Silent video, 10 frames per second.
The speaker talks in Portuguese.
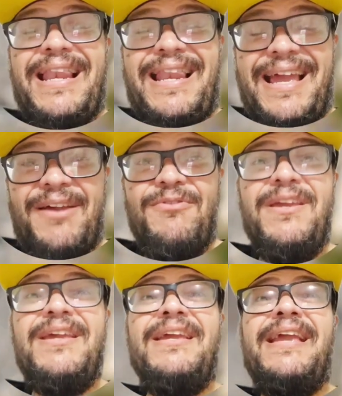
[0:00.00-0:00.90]
leve
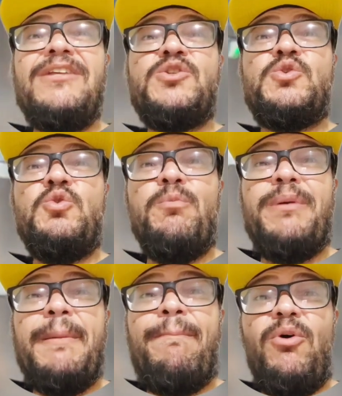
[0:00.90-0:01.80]
e é
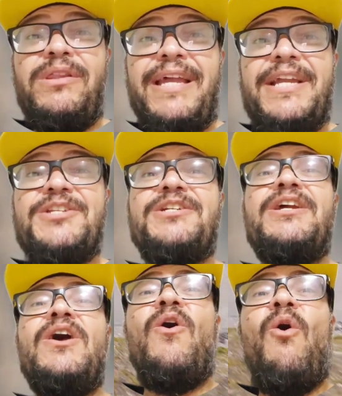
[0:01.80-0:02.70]
super potente.
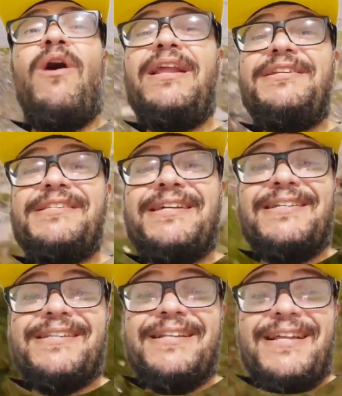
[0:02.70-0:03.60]
Olha a
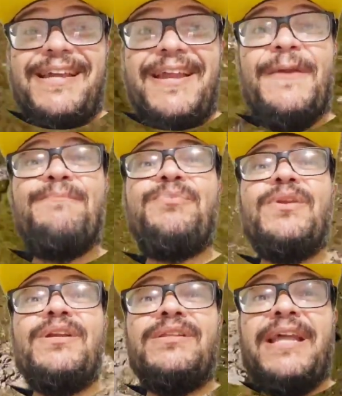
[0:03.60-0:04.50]
distância dele aí.
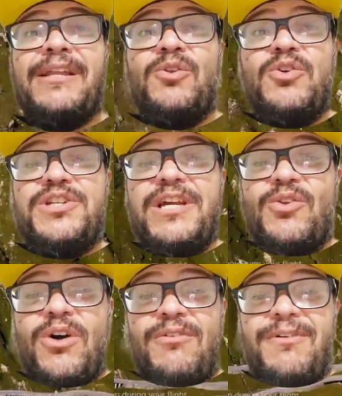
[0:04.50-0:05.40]
Tecnologia
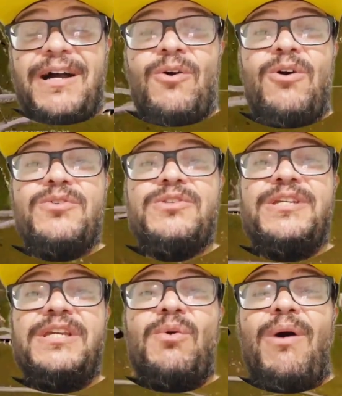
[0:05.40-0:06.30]
nova, Ox
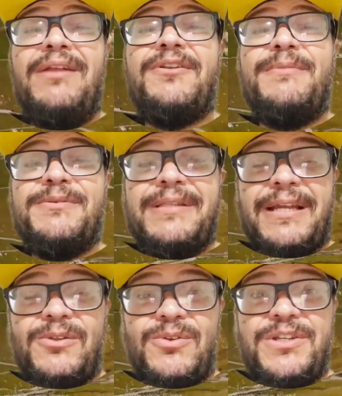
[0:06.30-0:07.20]
5 e 4, a mesma
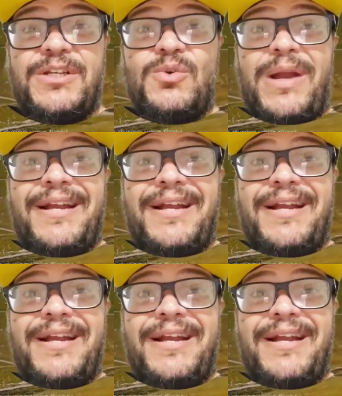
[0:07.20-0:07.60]
tecnologia do